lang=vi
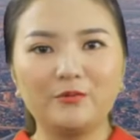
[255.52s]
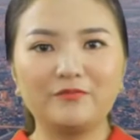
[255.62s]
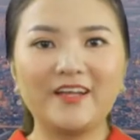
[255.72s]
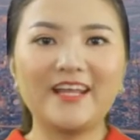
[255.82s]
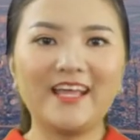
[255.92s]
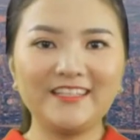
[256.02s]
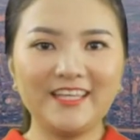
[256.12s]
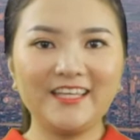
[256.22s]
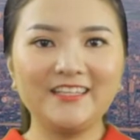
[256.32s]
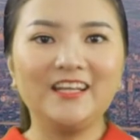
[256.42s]
và Đai
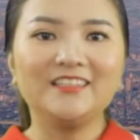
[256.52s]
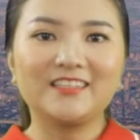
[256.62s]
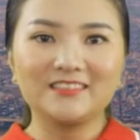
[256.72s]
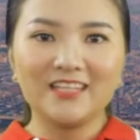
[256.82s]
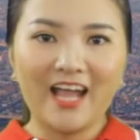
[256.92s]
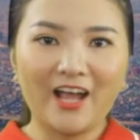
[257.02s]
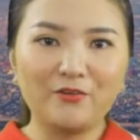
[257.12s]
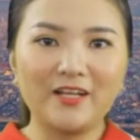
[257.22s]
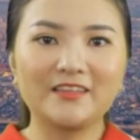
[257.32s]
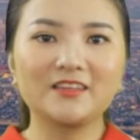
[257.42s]
tự
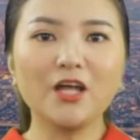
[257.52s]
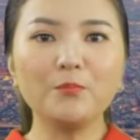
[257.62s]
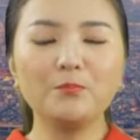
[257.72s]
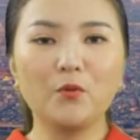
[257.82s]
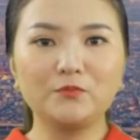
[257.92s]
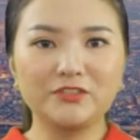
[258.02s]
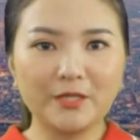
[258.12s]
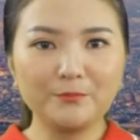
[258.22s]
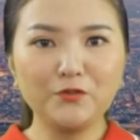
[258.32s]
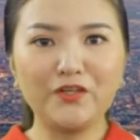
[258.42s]
hào là top
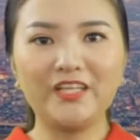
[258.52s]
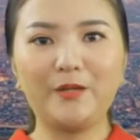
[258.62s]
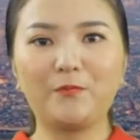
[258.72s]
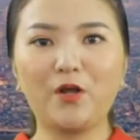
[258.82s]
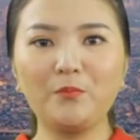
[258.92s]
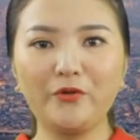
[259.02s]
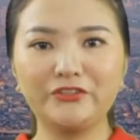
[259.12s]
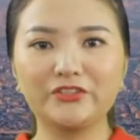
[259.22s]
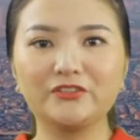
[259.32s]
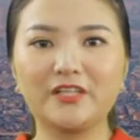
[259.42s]
100 doanh nghiệp có môi
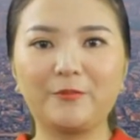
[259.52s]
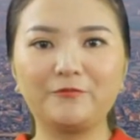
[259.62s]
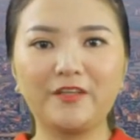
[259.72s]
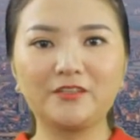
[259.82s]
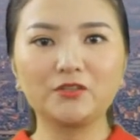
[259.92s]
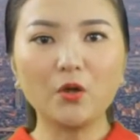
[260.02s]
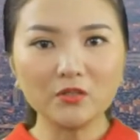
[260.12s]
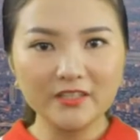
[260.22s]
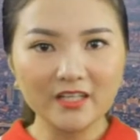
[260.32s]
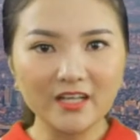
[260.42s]
trường làm việc tốt
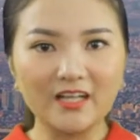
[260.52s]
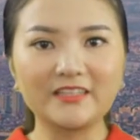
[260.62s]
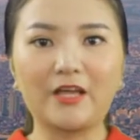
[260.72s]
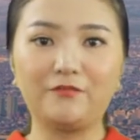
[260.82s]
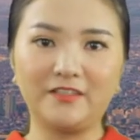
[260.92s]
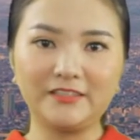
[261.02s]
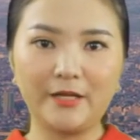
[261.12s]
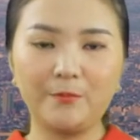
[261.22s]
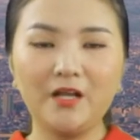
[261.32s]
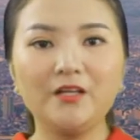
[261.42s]
nhất ở tại Việt
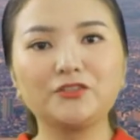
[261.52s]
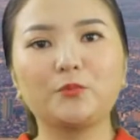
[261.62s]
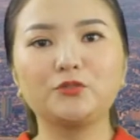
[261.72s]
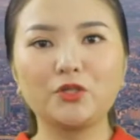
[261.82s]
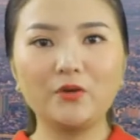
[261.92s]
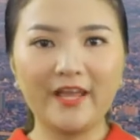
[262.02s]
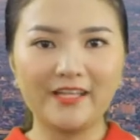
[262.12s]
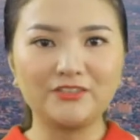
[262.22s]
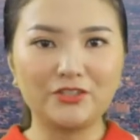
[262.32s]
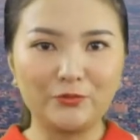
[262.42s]
Nam trong số
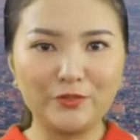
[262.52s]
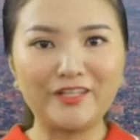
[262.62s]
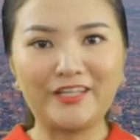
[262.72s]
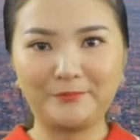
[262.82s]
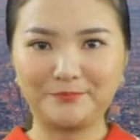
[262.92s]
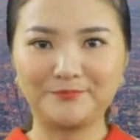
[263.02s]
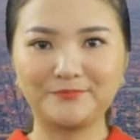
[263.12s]
hàng triệu doanh nghiệp.